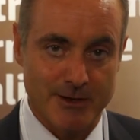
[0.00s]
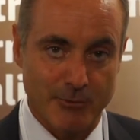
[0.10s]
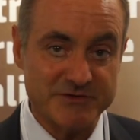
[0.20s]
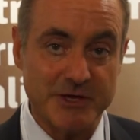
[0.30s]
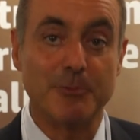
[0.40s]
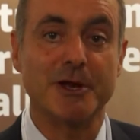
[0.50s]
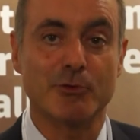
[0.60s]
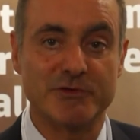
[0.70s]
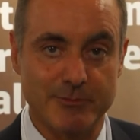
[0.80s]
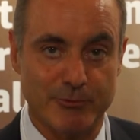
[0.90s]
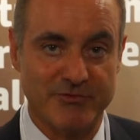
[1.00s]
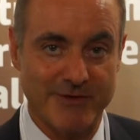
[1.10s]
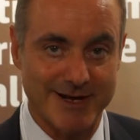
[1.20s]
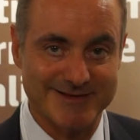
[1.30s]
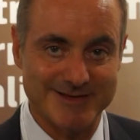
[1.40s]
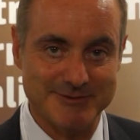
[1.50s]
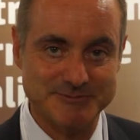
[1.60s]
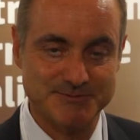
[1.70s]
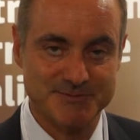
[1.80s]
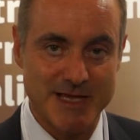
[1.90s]
Questo è il primo si può fare se.
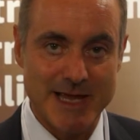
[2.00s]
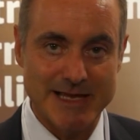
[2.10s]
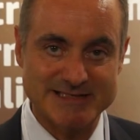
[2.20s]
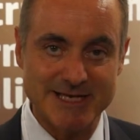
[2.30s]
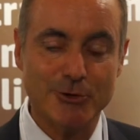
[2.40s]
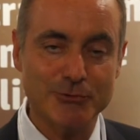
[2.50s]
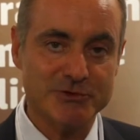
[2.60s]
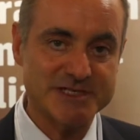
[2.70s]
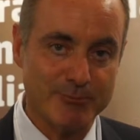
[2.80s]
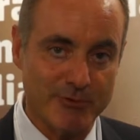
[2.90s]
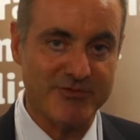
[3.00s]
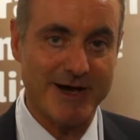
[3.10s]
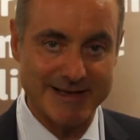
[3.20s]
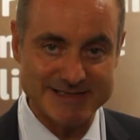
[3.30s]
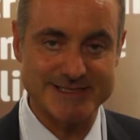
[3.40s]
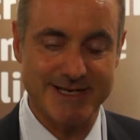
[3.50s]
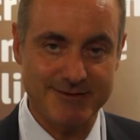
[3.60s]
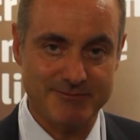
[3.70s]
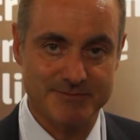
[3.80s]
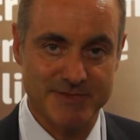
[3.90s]
Il secondo si può fare
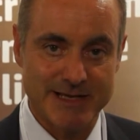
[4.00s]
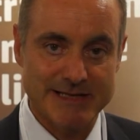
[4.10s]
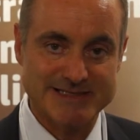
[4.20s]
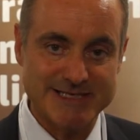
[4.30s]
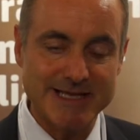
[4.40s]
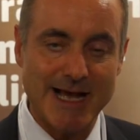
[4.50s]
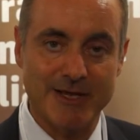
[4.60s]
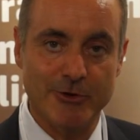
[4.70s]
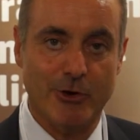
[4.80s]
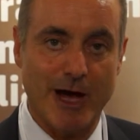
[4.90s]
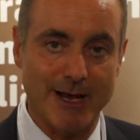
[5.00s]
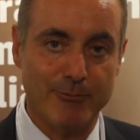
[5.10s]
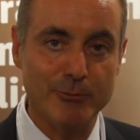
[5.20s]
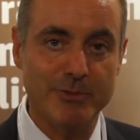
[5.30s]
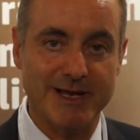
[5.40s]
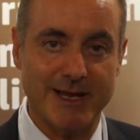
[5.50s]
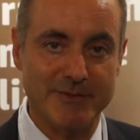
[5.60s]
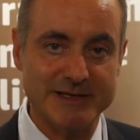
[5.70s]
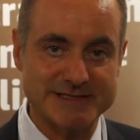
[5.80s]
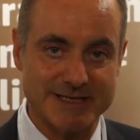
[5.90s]
se si danno alla pubblica
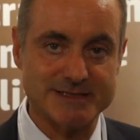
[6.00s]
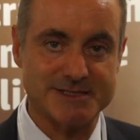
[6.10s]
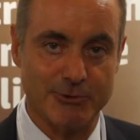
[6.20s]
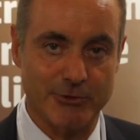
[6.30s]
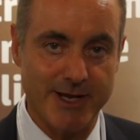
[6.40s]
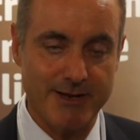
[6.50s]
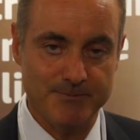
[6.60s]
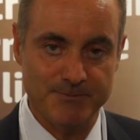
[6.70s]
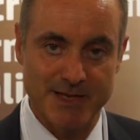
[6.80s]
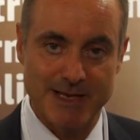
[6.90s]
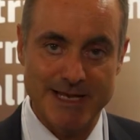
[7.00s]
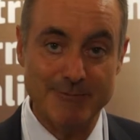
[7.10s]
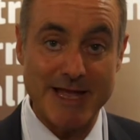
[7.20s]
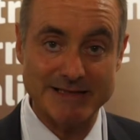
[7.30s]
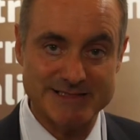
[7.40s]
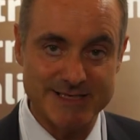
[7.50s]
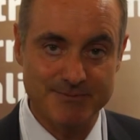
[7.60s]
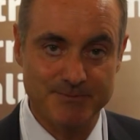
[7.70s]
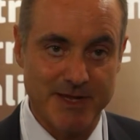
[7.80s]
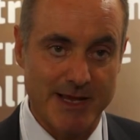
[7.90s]
amministrazione i mezzi
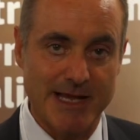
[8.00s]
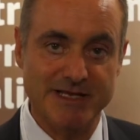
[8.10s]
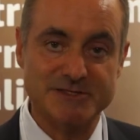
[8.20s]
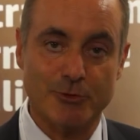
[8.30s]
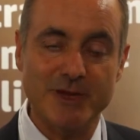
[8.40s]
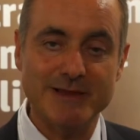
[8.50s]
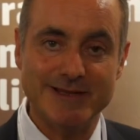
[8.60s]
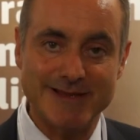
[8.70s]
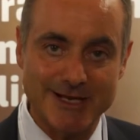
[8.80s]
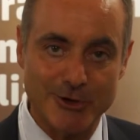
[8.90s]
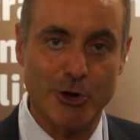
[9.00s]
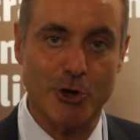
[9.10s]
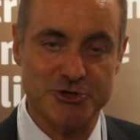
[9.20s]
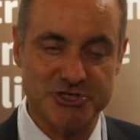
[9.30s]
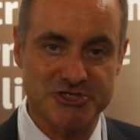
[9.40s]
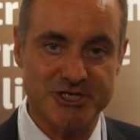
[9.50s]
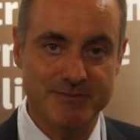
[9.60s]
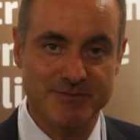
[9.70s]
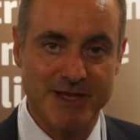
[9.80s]
e gli strumenti tecnologici